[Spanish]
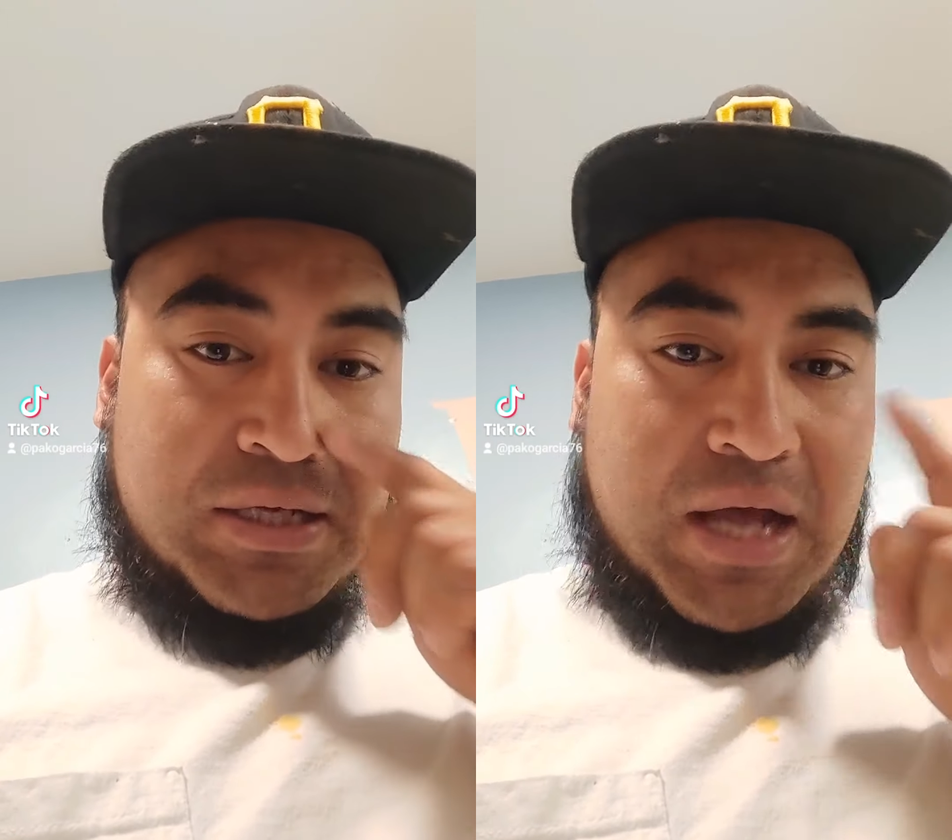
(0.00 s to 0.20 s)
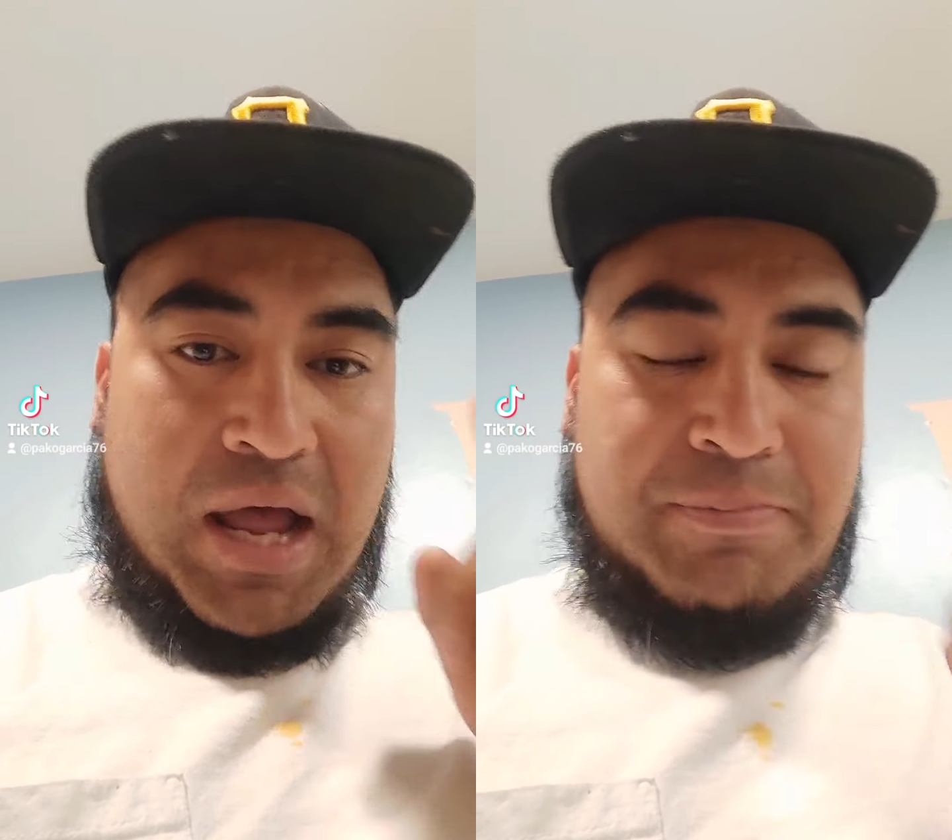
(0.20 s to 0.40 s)

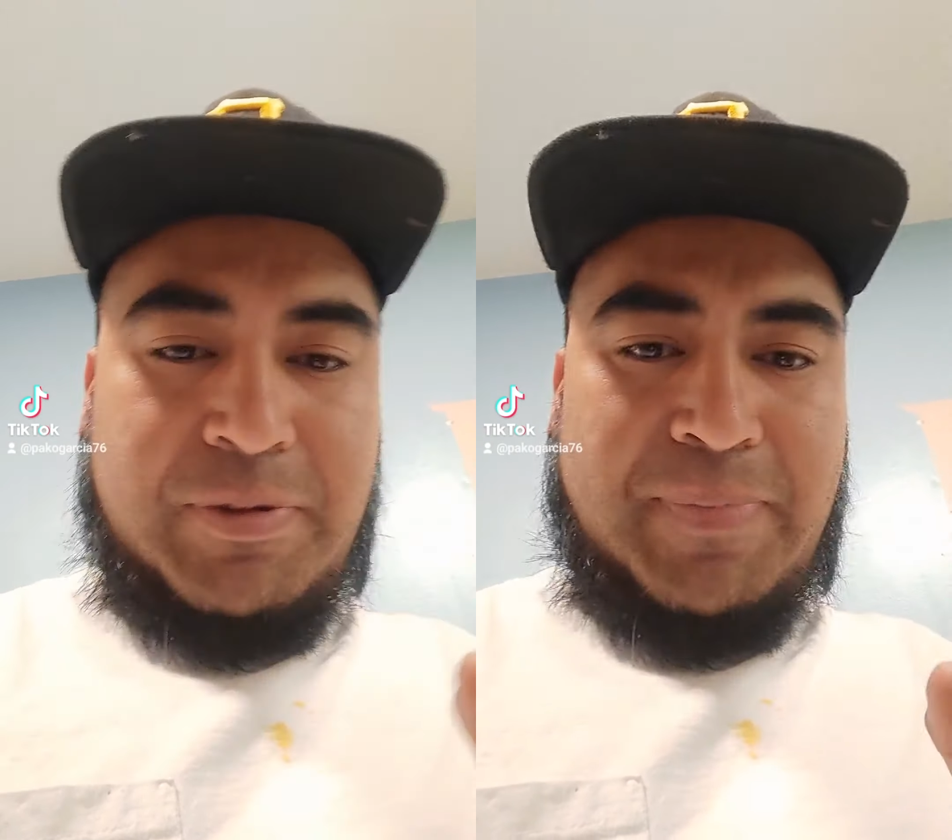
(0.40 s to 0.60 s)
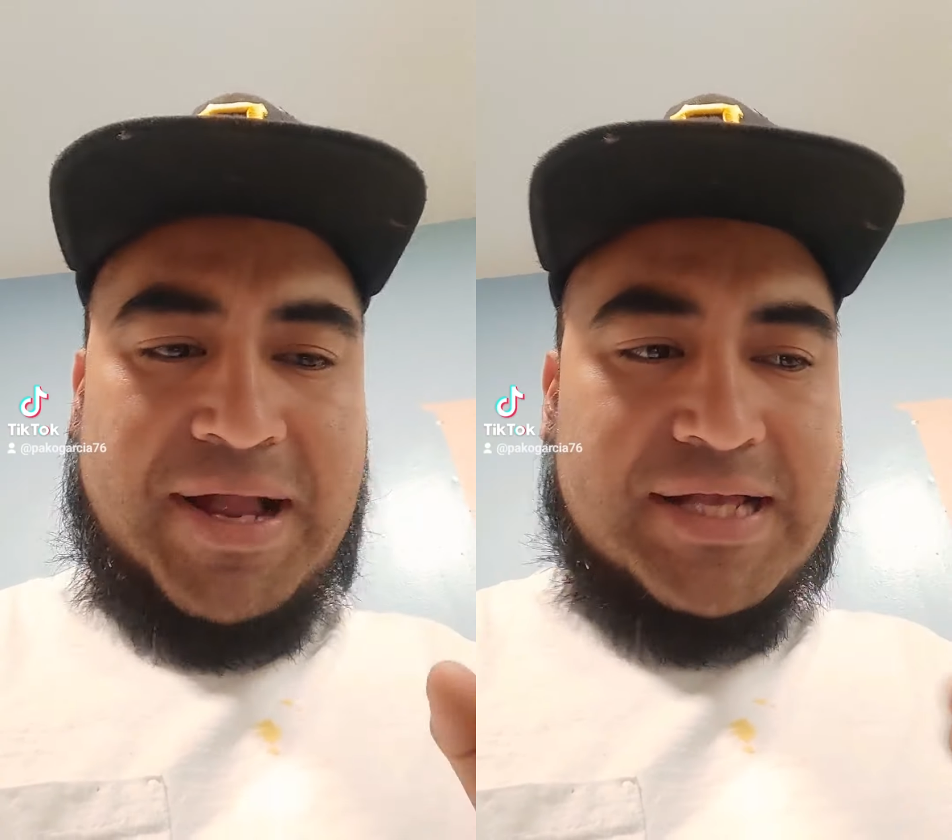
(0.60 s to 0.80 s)
hay
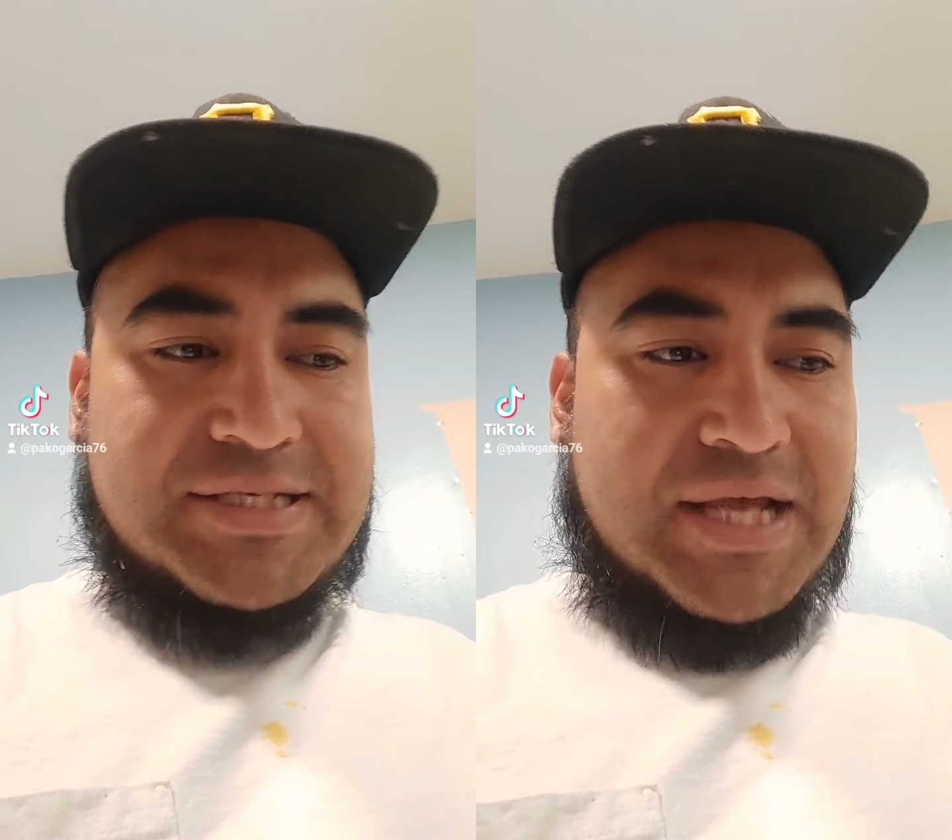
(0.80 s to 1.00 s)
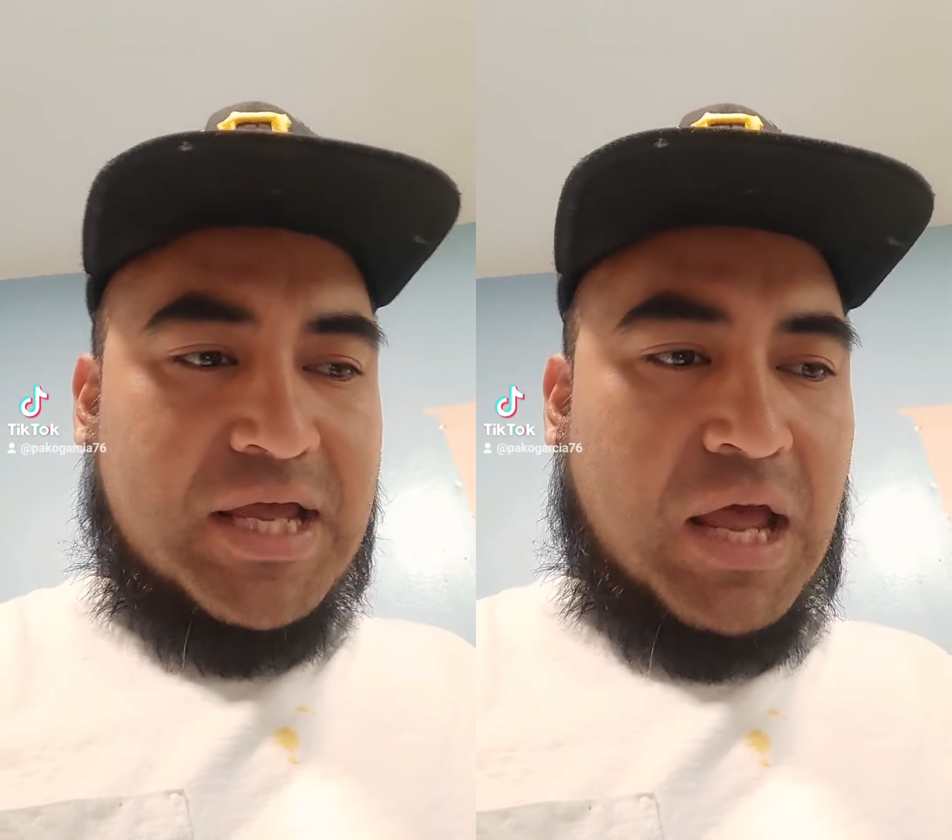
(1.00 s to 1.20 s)
pipa
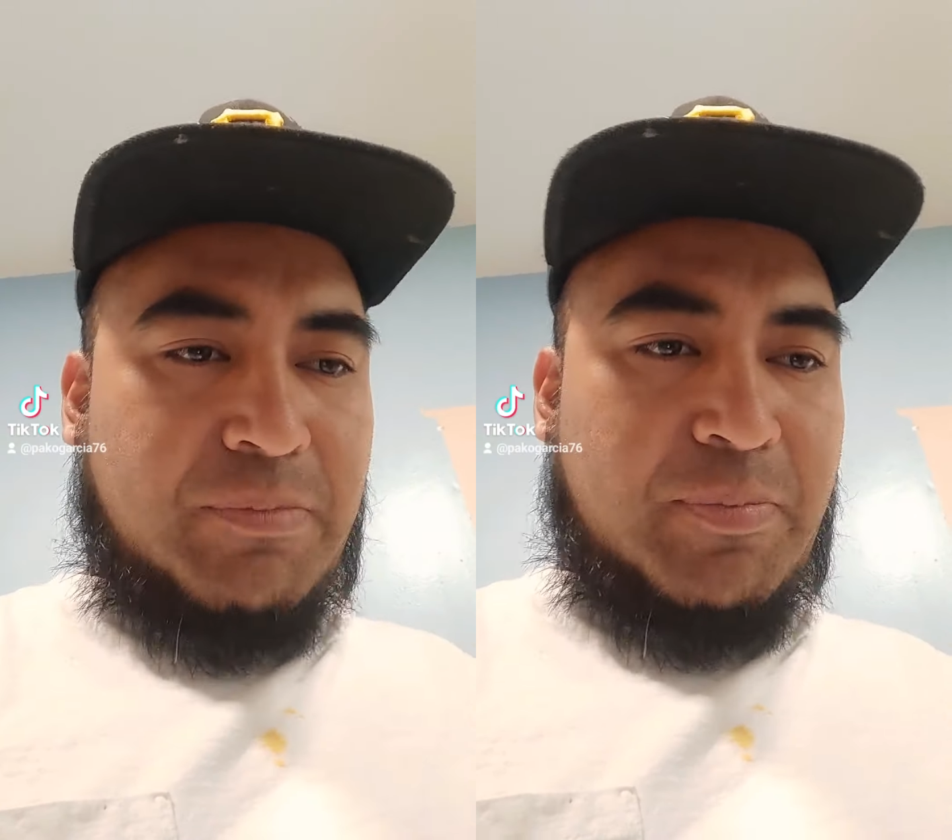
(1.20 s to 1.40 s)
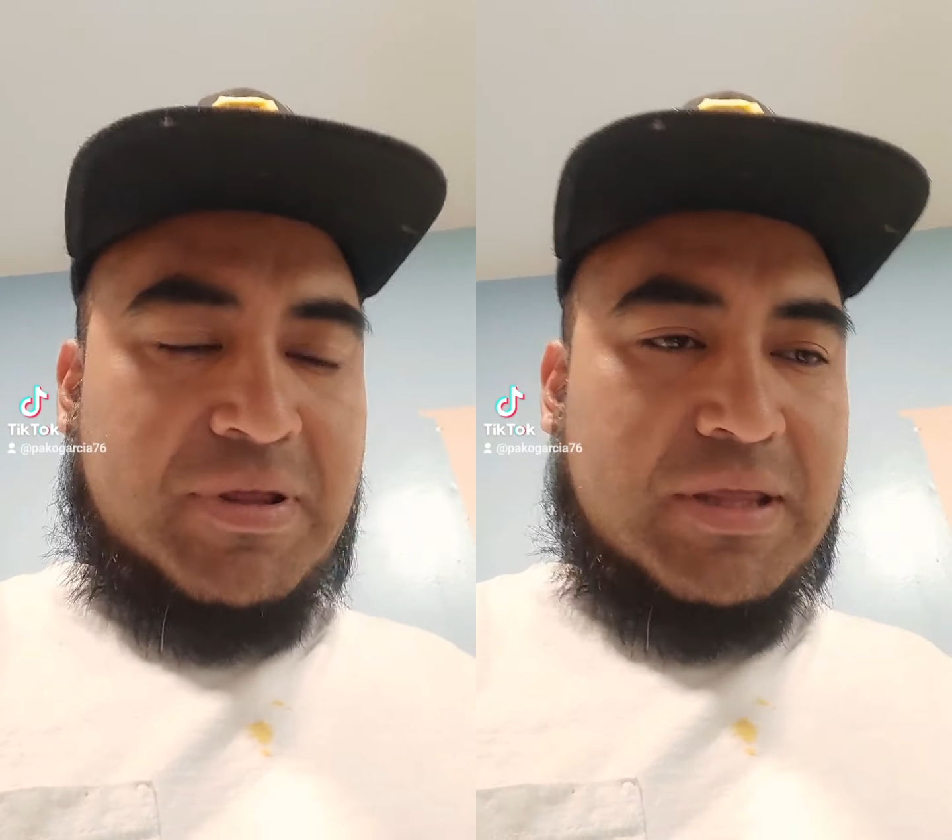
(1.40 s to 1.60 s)
hay
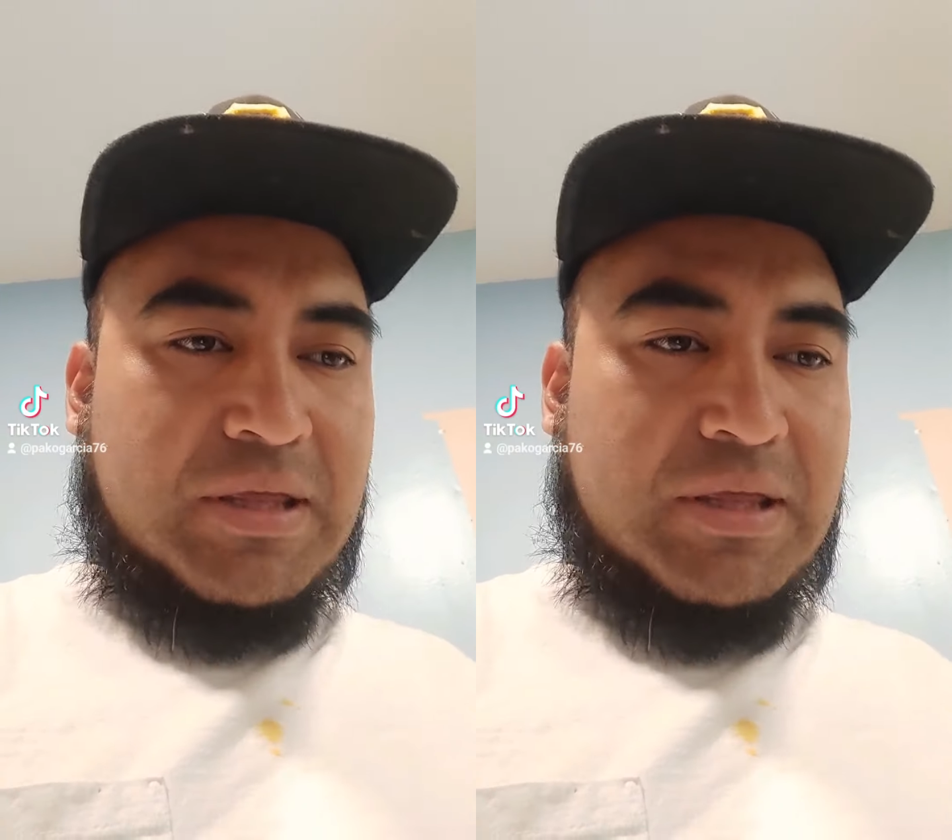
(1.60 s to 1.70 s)
pipa